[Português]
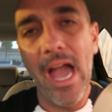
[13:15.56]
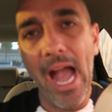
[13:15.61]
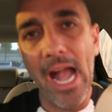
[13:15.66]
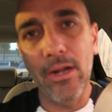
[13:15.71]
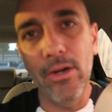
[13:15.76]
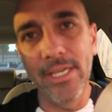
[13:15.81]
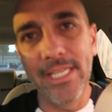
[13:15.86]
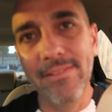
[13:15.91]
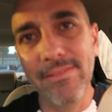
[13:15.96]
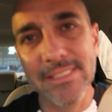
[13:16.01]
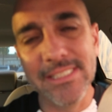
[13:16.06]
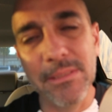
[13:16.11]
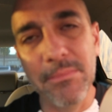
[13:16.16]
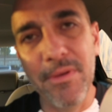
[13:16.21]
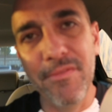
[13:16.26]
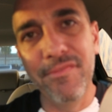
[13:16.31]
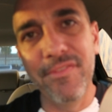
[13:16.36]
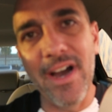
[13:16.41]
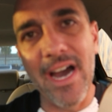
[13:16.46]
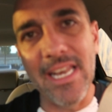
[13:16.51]
Agora você
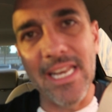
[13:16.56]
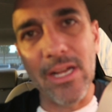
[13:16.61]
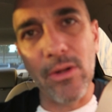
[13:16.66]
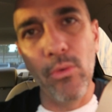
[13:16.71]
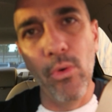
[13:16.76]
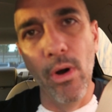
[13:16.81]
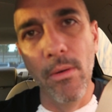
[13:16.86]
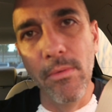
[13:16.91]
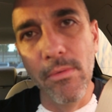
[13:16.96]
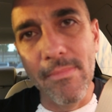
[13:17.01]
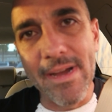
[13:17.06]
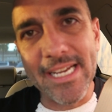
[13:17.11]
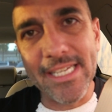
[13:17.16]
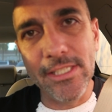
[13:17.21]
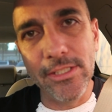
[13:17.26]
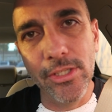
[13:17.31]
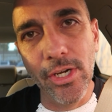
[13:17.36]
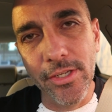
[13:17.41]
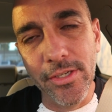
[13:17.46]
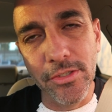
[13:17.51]
me fala, como o
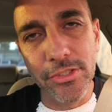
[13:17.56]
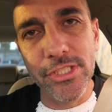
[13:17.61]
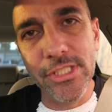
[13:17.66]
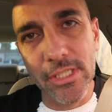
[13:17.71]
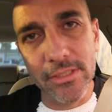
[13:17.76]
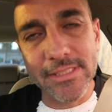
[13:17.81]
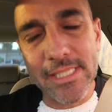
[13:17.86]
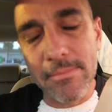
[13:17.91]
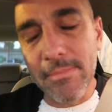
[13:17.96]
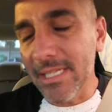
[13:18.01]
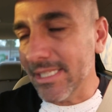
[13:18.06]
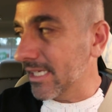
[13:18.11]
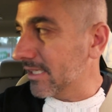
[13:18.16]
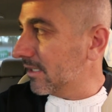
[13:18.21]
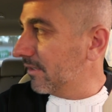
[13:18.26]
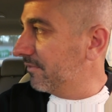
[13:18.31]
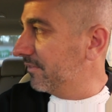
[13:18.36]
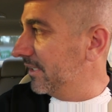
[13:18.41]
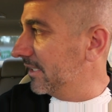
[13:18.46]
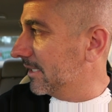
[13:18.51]
McDonald's não tem
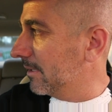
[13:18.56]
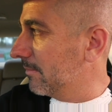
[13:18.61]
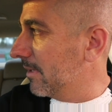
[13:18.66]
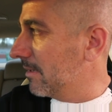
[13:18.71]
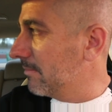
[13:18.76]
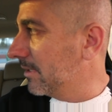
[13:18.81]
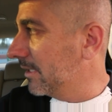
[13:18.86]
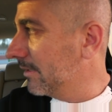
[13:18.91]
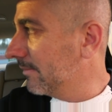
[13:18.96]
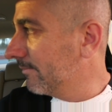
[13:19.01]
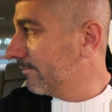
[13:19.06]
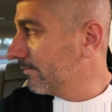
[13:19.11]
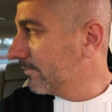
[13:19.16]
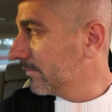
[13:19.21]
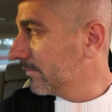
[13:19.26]
batata frita, baby?